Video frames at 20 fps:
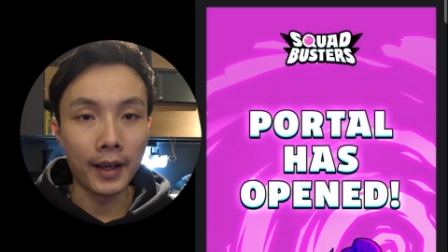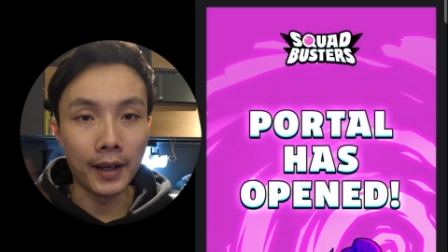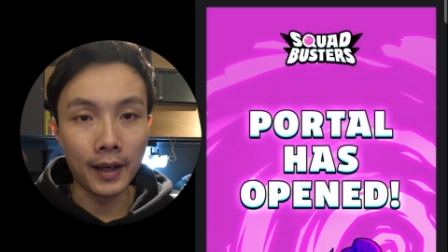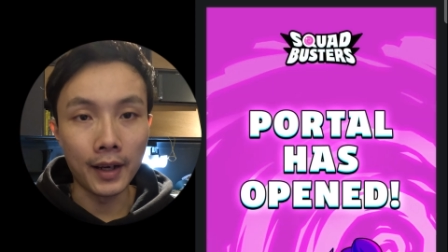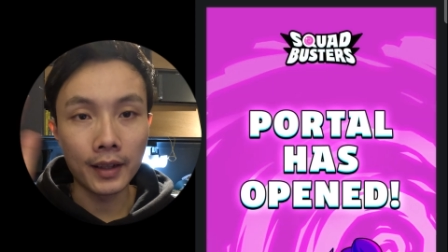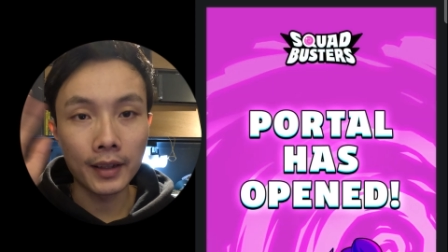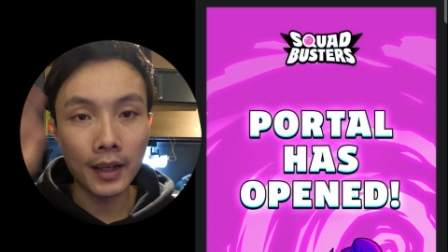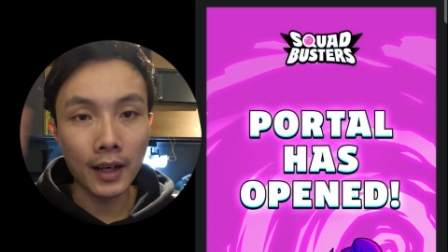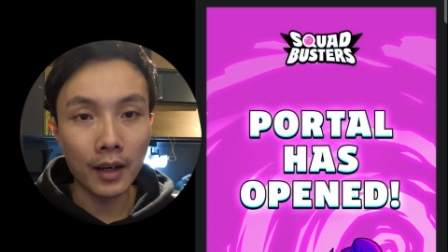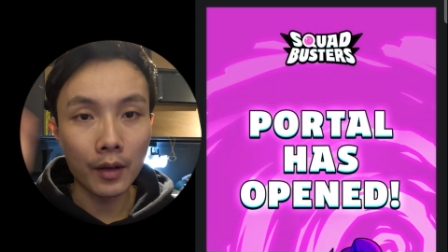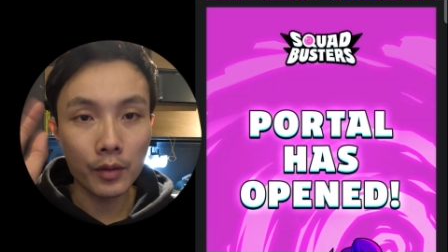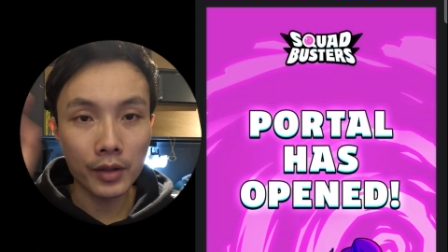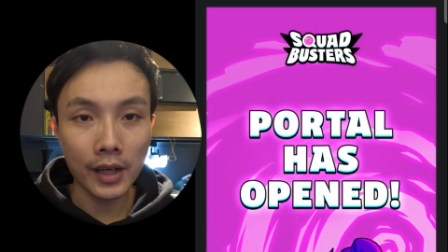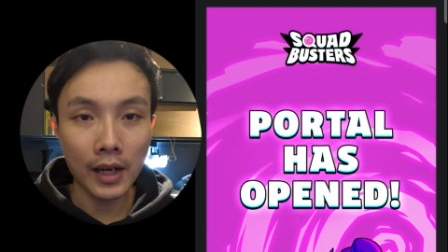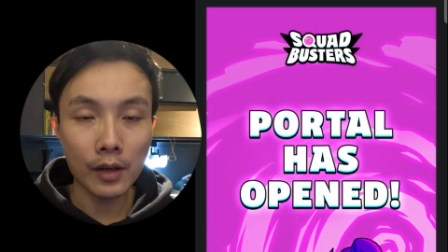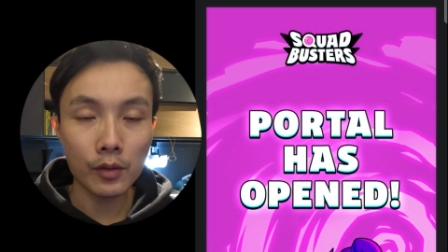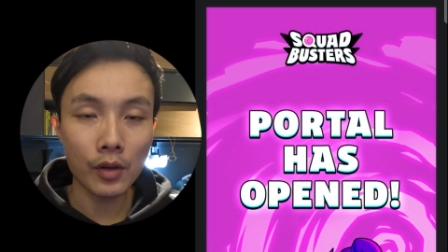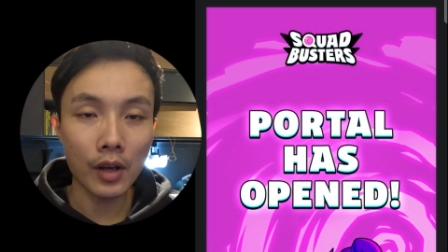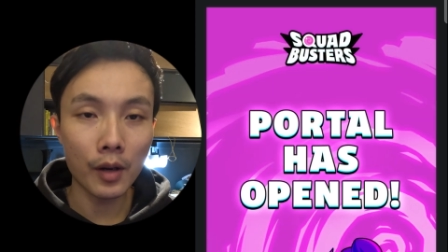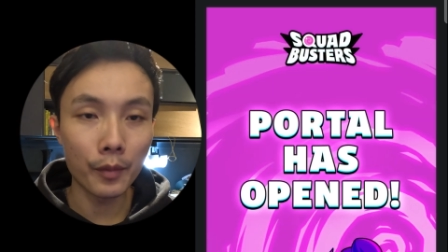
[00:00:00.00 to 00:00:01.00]
嘿，哈喽，大家好，我是
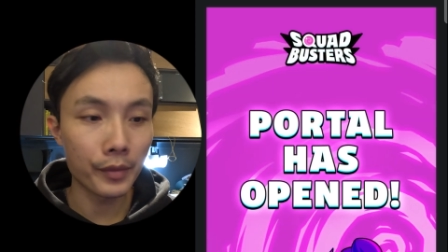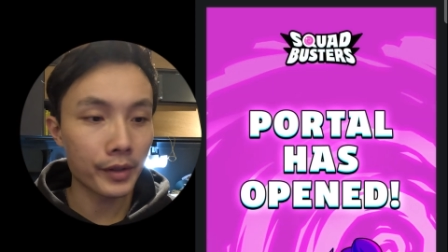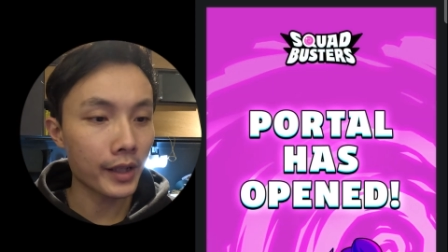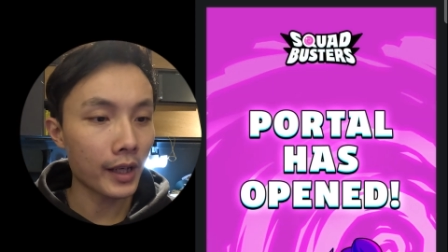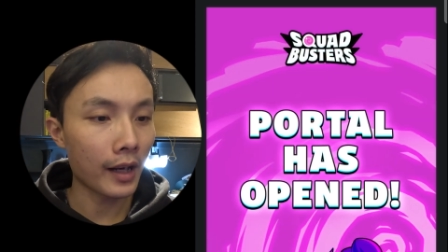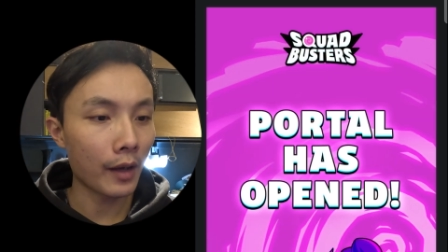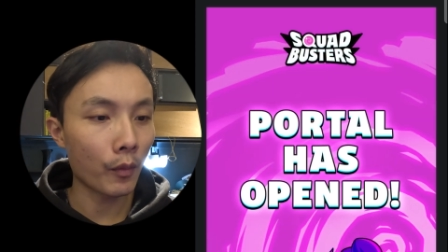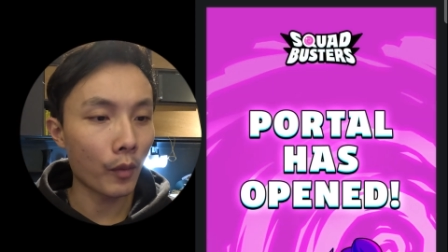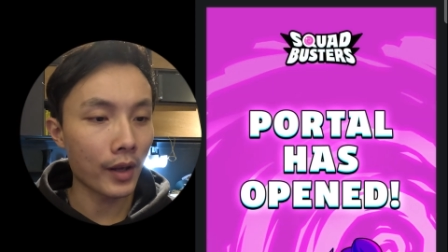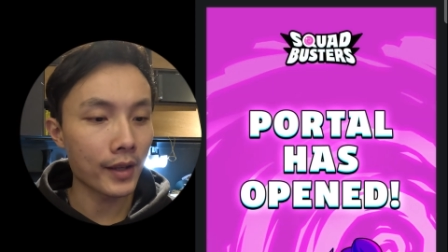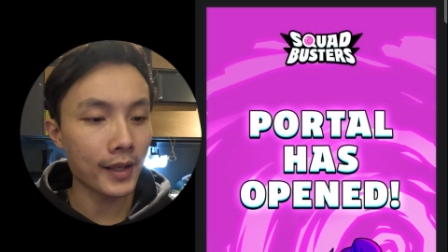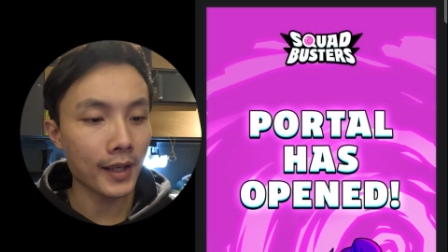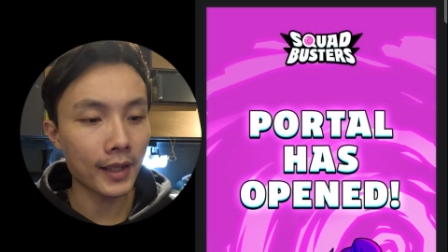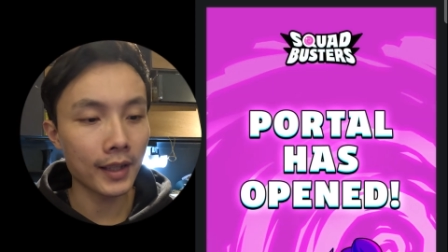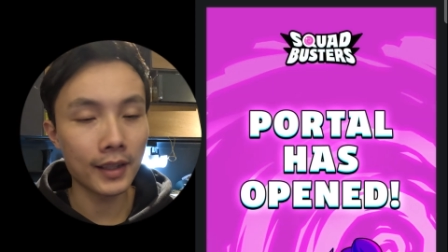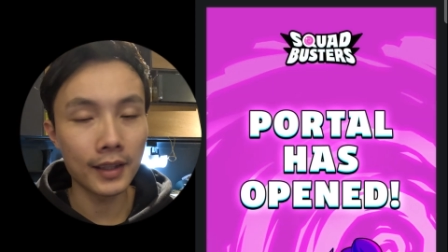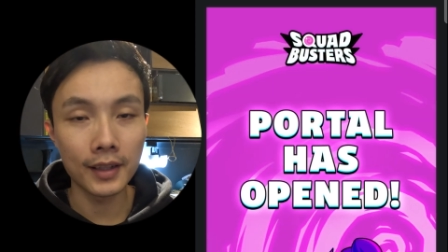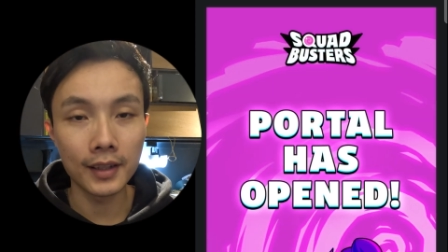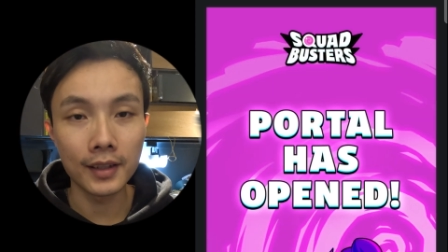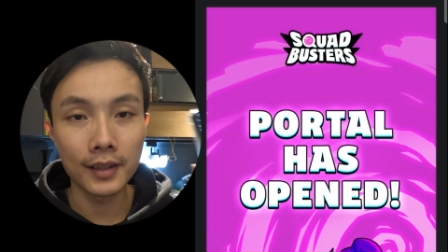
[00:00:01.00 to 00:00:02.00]
阿酸。我们今天来玩这
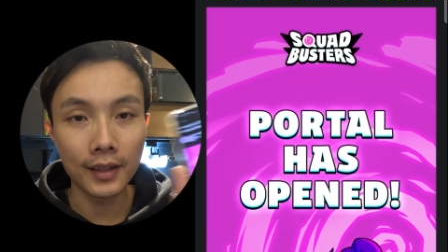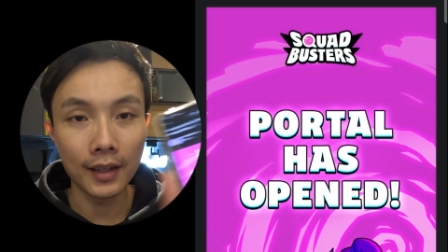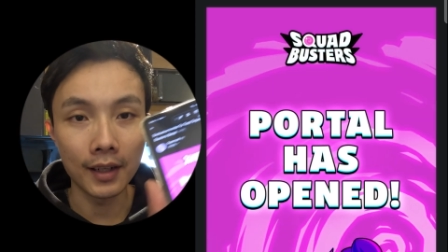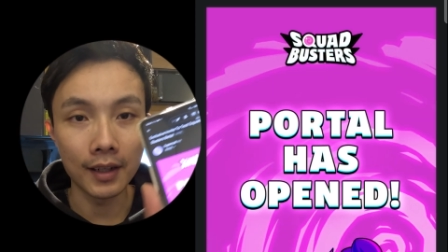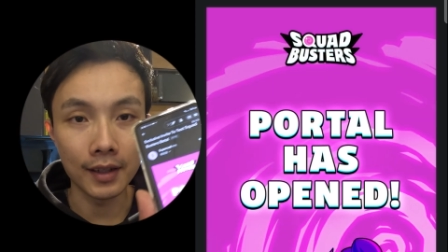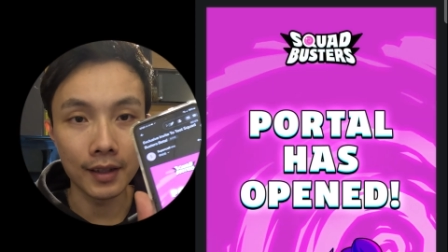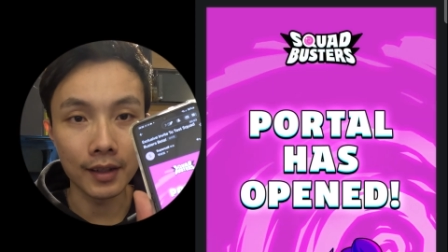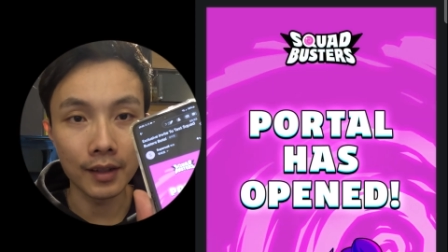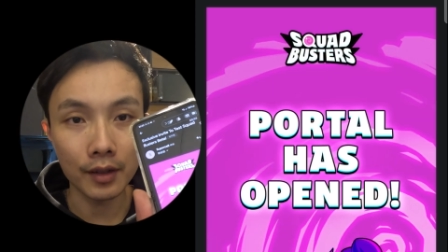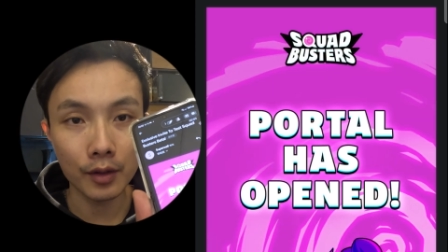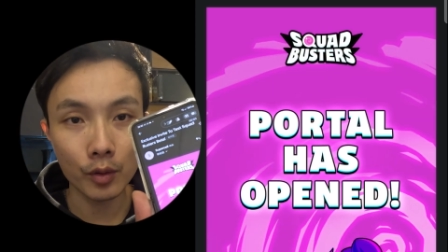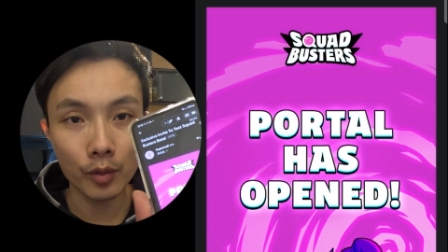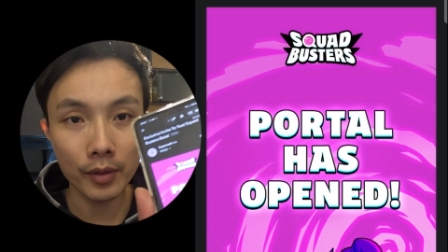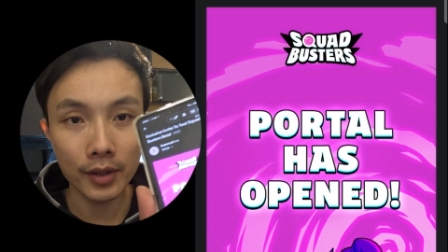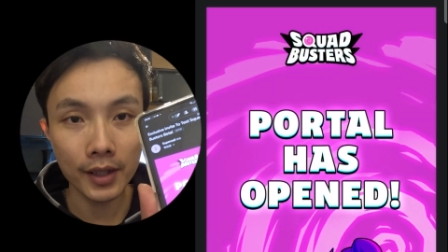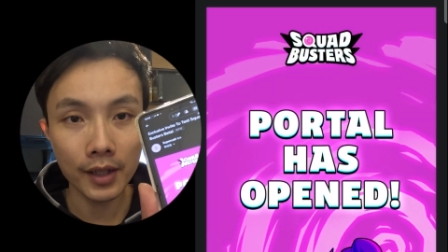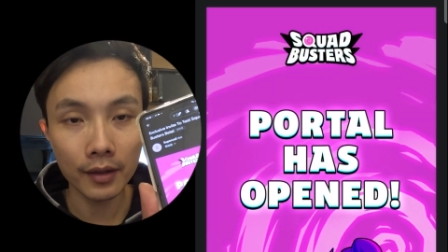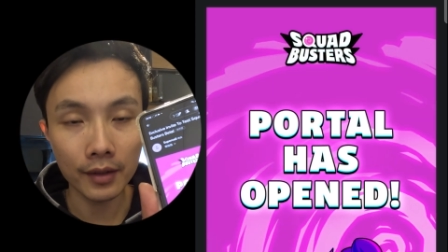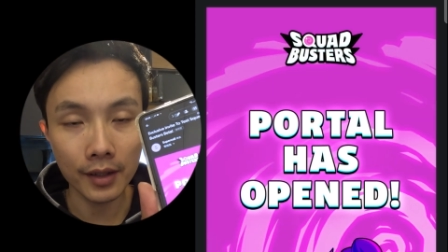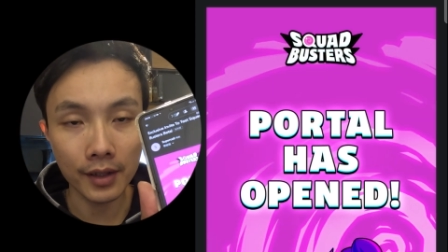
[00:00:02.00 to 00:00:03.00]
个
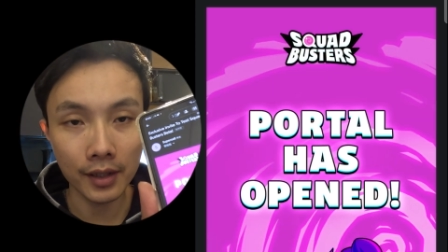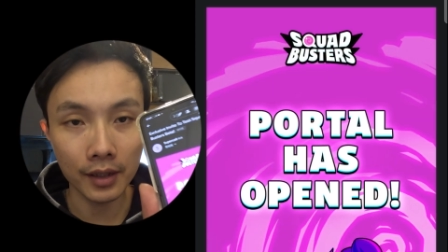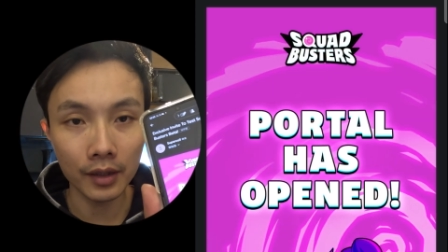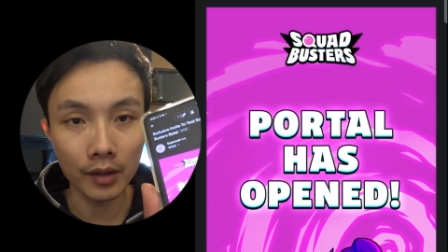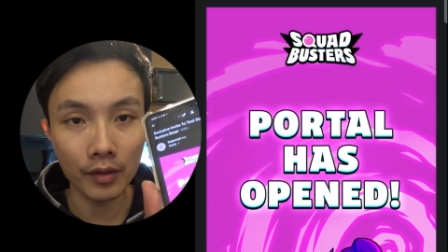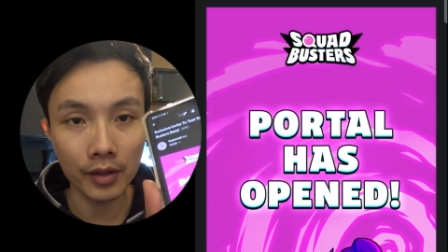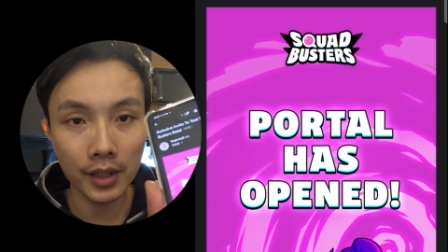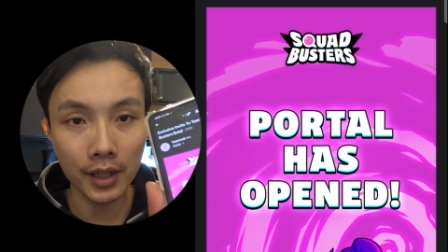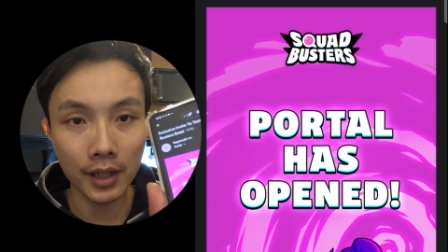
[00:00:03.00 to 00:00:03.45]
SuperCell 的新游